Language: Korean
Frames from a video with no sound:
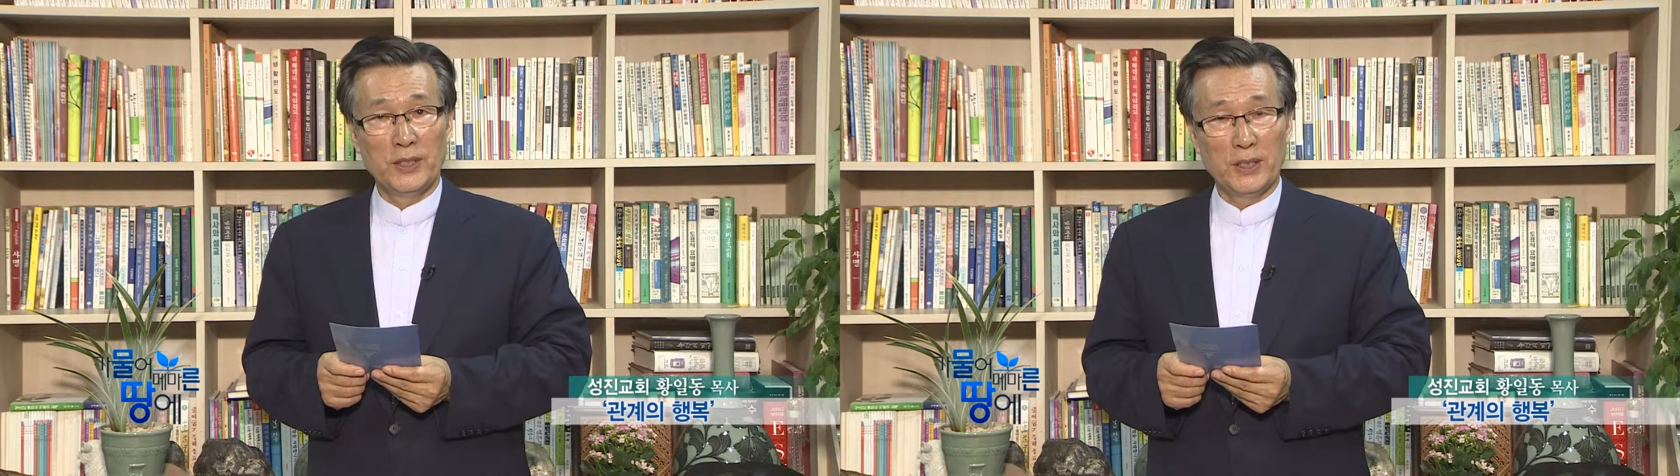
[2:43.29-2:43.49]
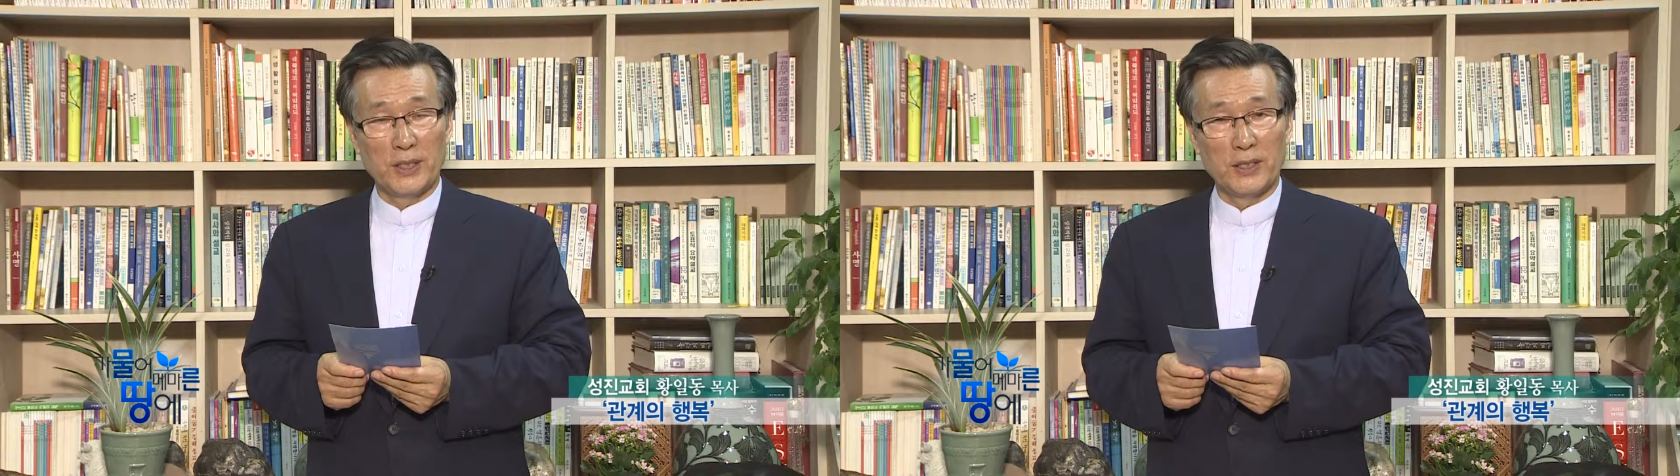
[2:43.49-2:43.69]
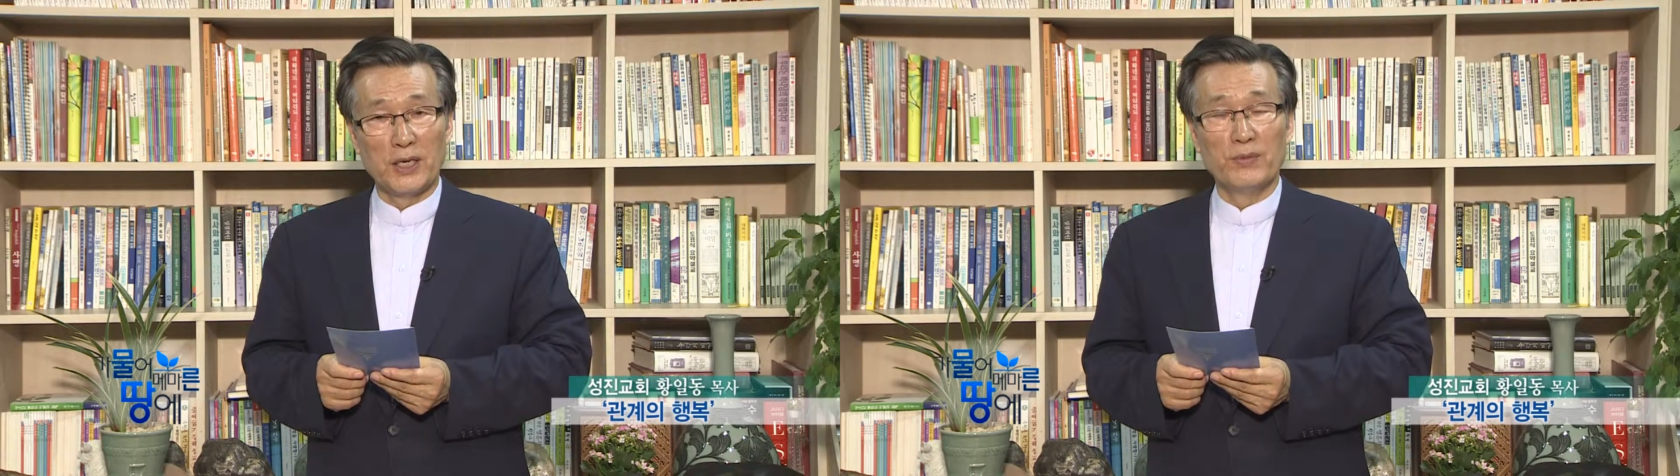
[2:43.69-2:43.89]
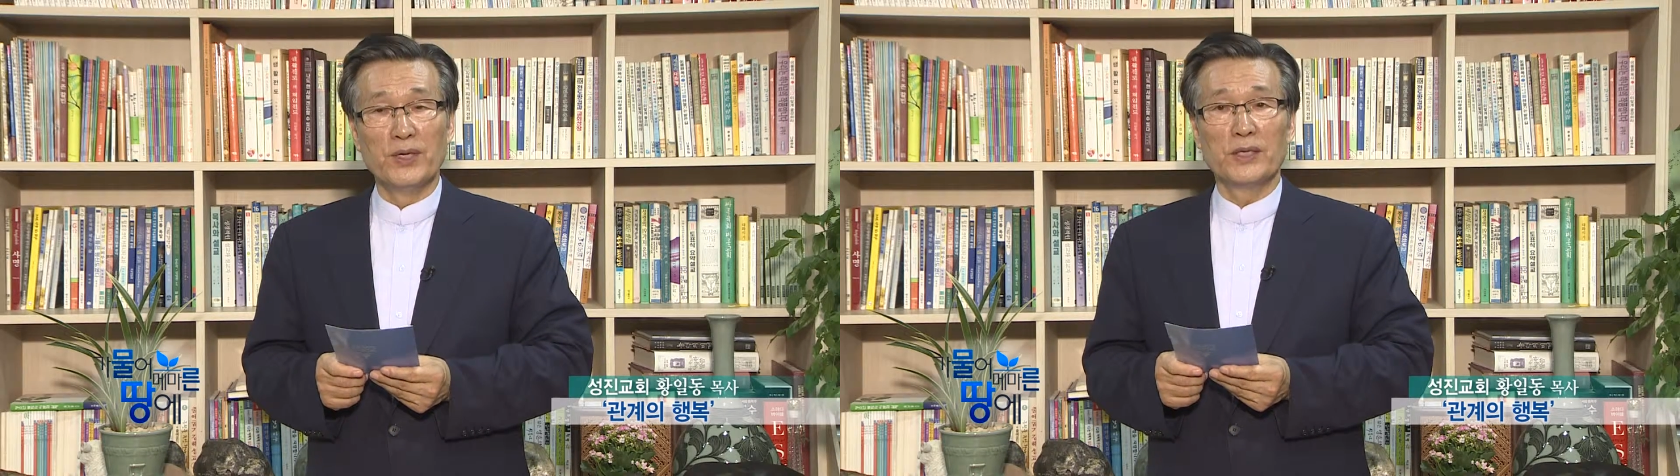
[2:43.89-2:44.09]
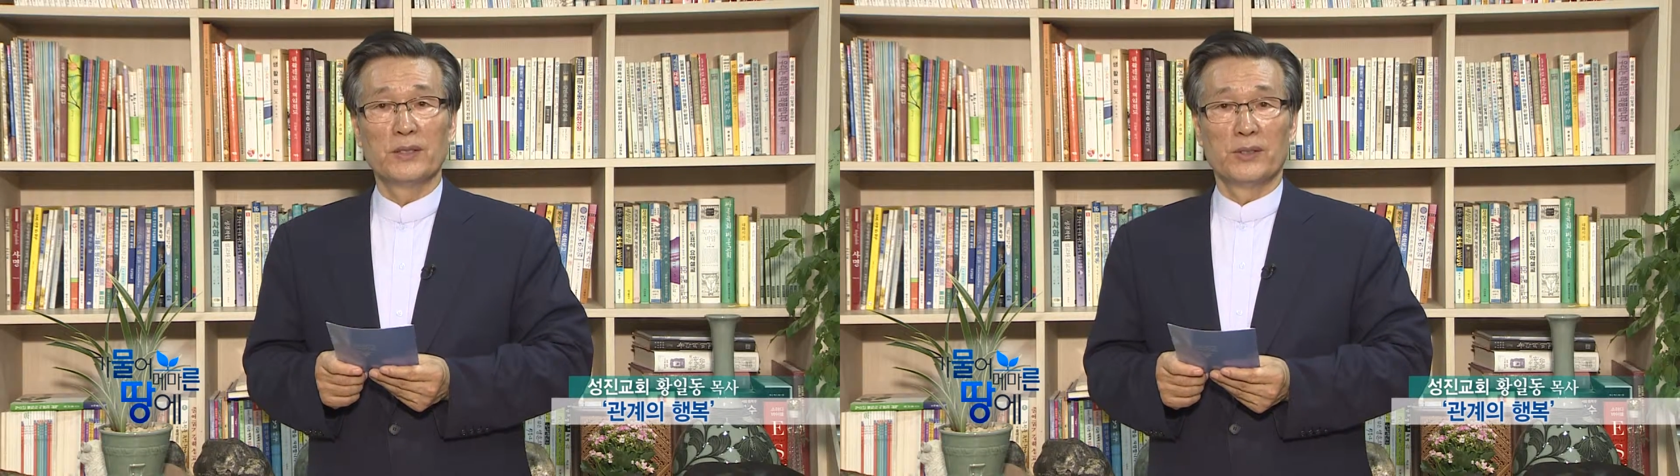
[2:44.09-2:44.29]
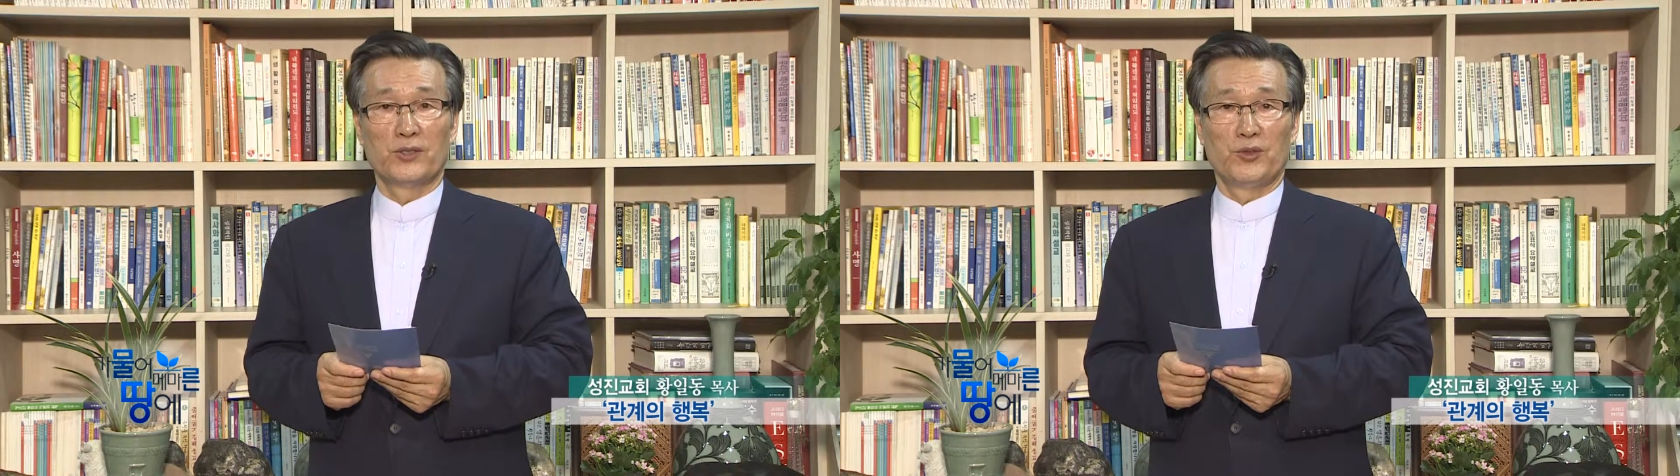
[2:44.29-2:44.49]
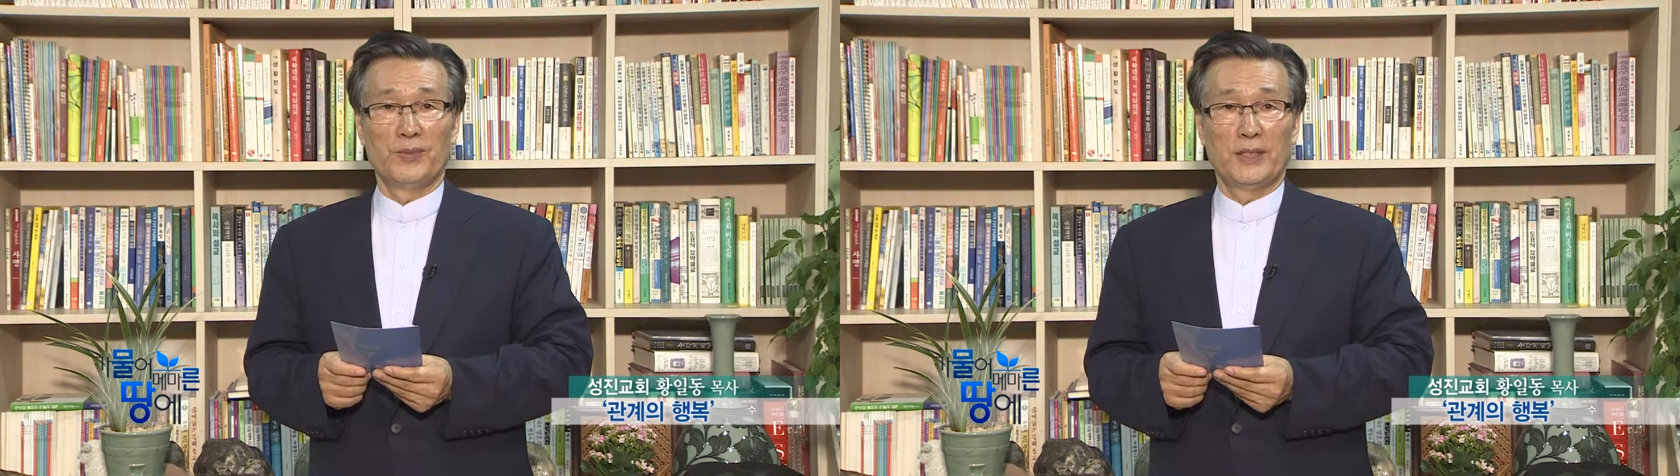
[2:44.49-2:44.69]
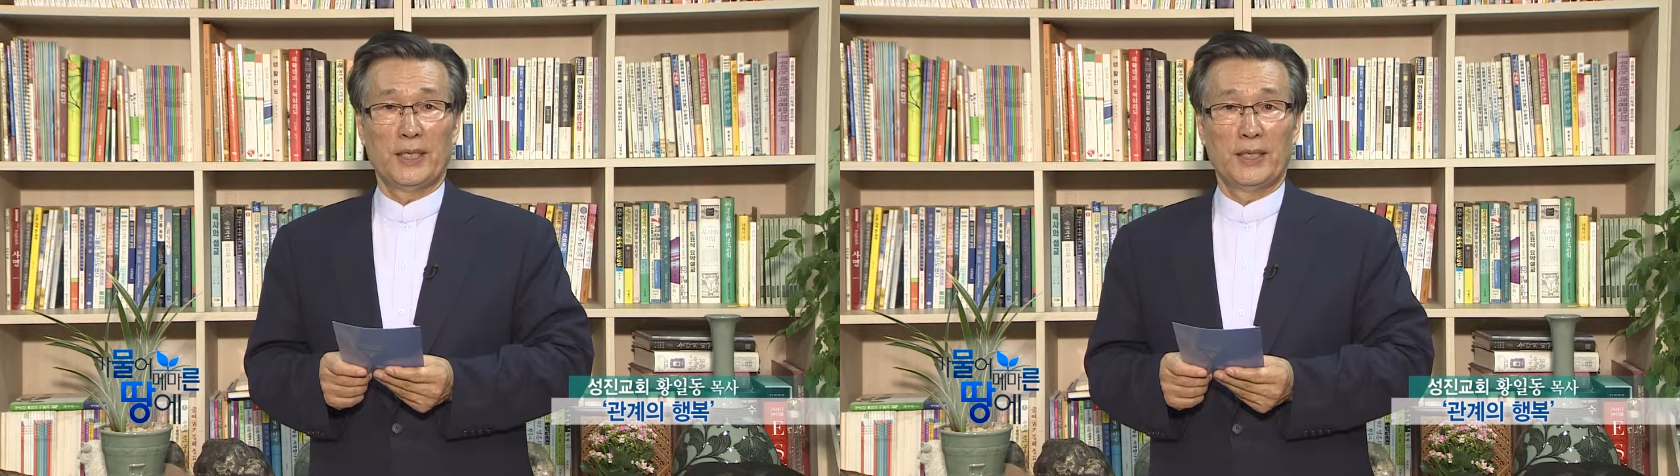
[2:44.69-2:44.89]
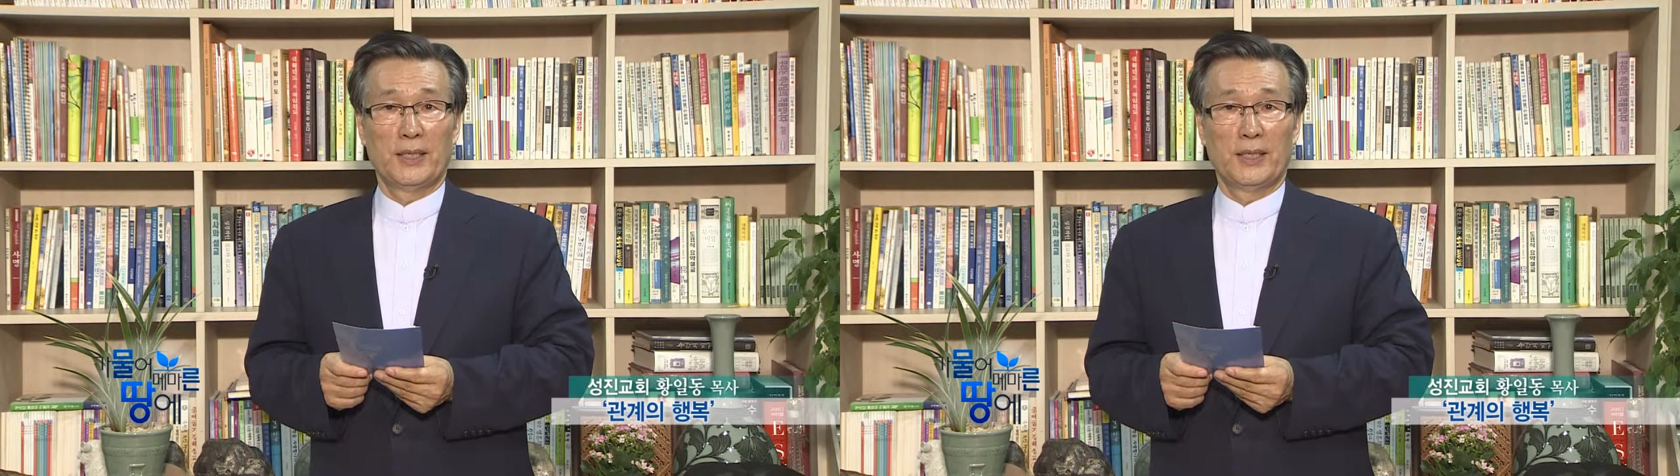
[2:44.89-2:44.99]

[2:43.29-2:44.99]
있기 때문에 그렇습니다.